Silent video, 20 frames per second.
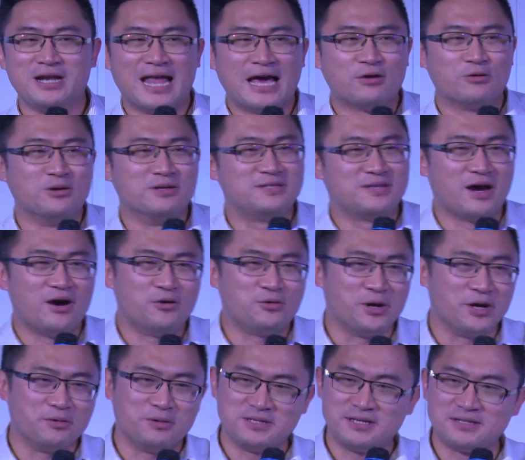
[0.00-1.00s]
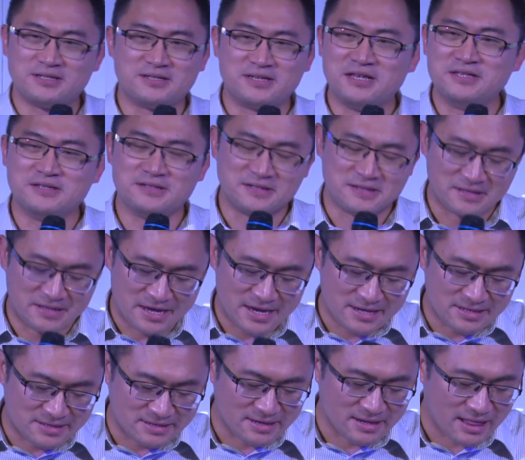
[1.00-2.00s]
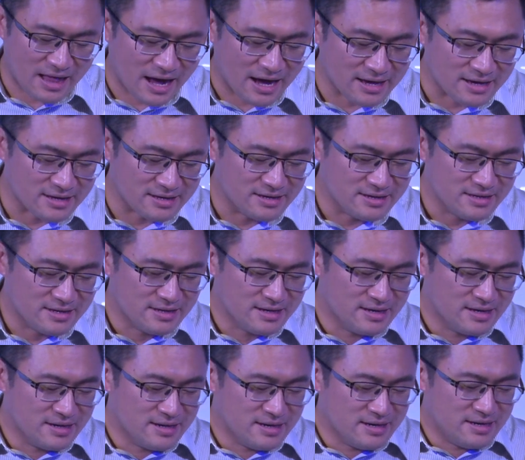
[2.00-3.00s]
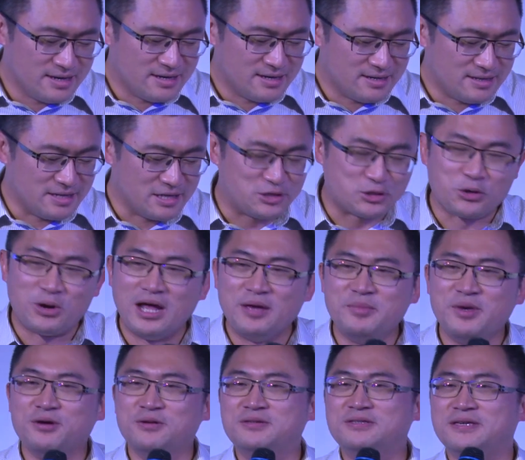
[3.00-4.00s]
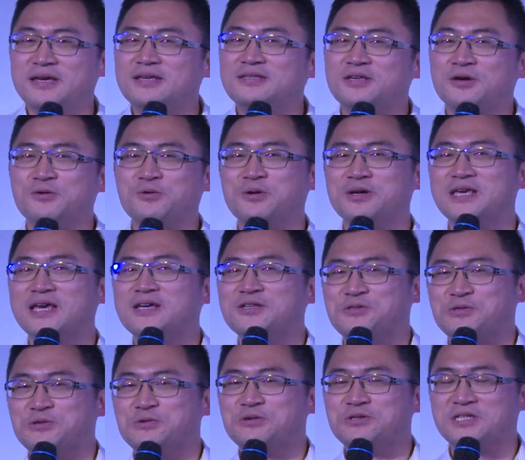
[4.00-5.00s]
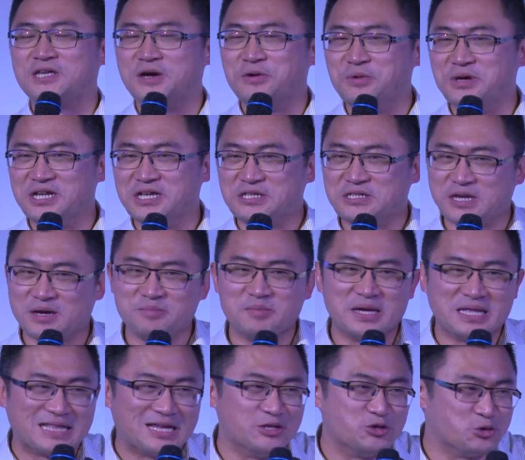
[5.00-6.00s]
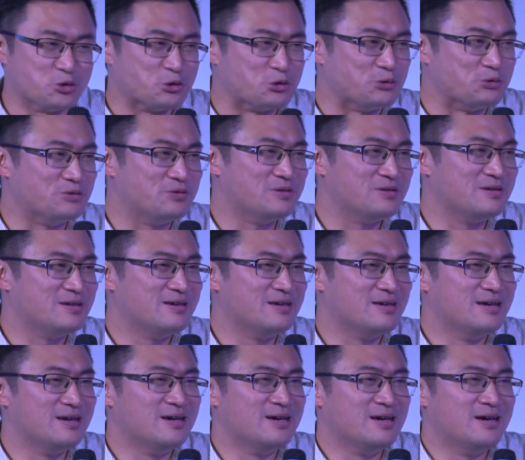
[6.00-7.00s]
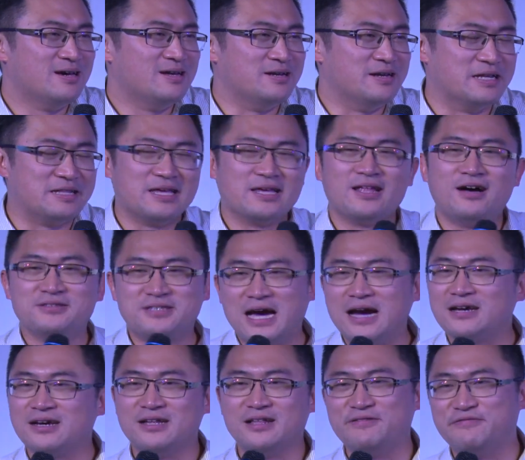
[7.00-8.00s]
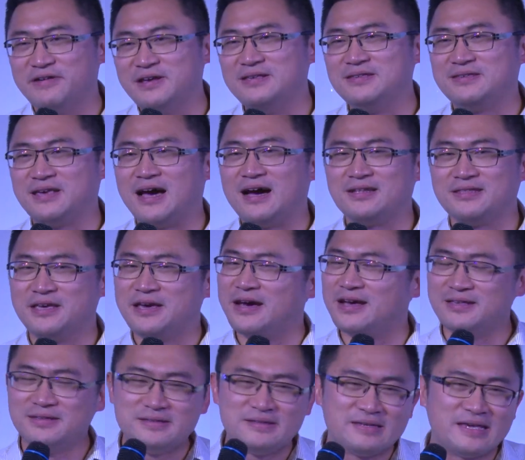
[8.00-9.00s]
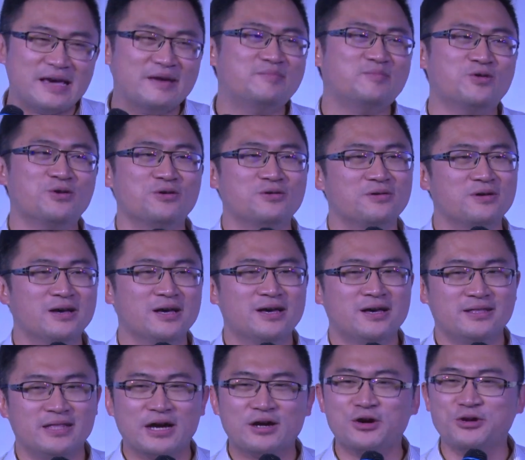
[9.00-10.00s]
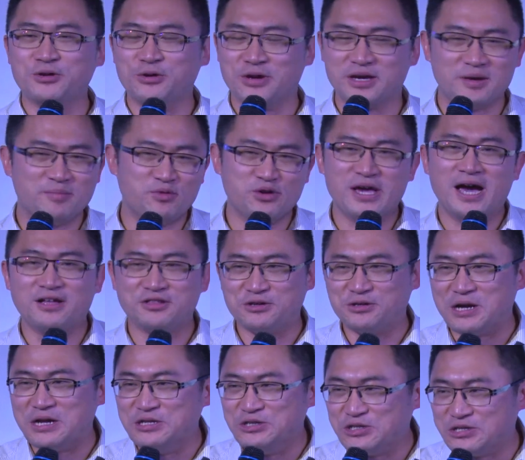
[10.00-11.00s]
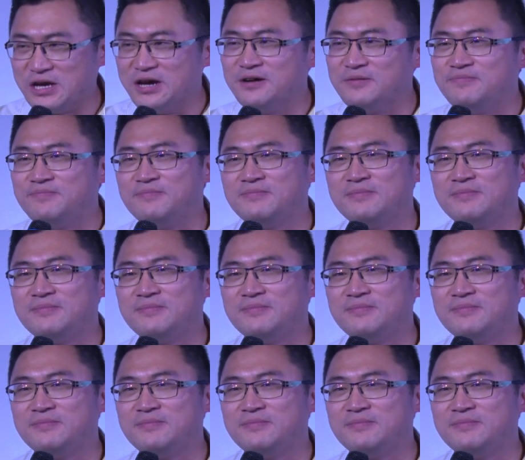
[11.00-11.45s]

你来过教会，或者甚至是第一次来？你从来没有接受过耶稣成为你生命的主。你听到江哥的分享，你很羡慕能够有一个不一样的人生。